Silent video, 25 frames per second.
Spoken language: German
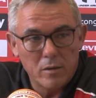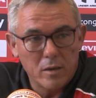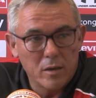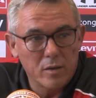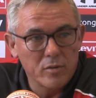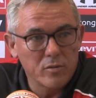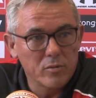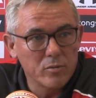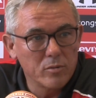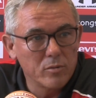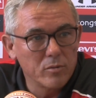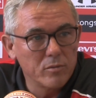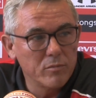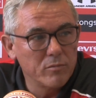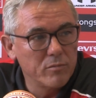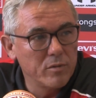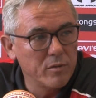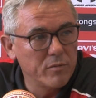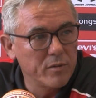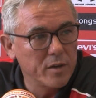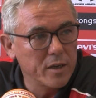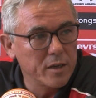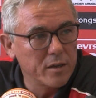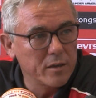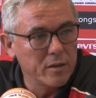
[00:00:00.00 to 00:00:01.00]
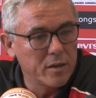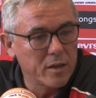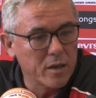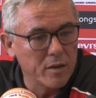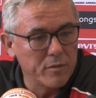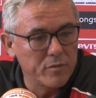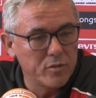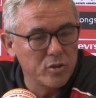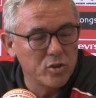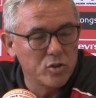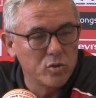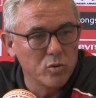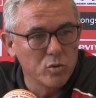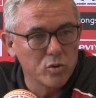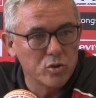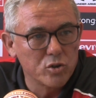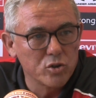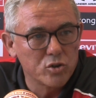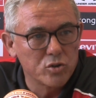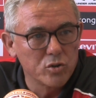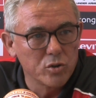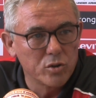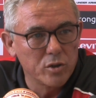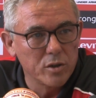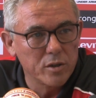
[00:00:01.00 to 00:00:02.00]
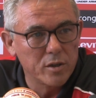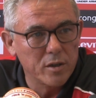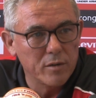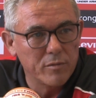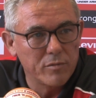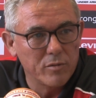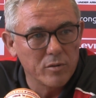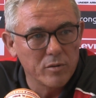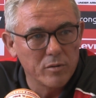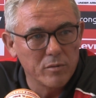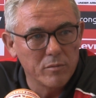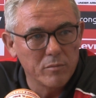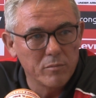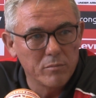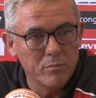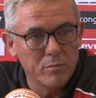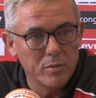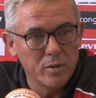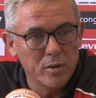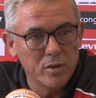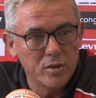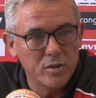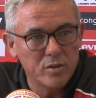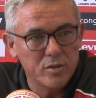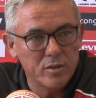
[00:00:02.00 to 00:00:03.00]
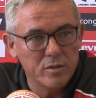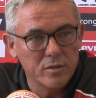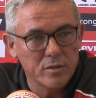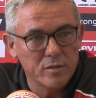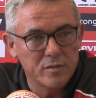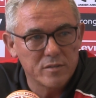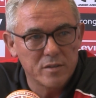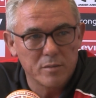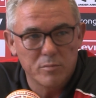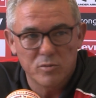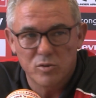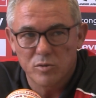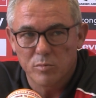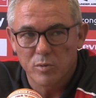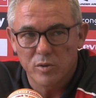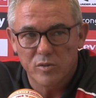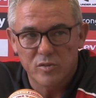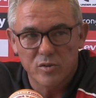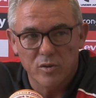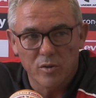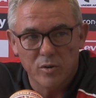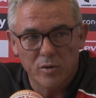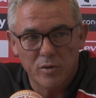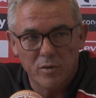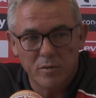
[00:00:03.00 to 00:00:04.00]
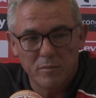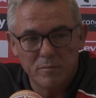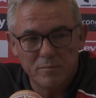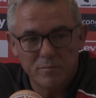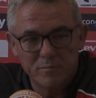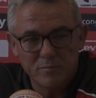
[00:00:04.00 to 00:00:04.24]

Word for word: also wir werden kräftig durchgeschüttelt, davon bin ich äh, ziemlich überzeugt.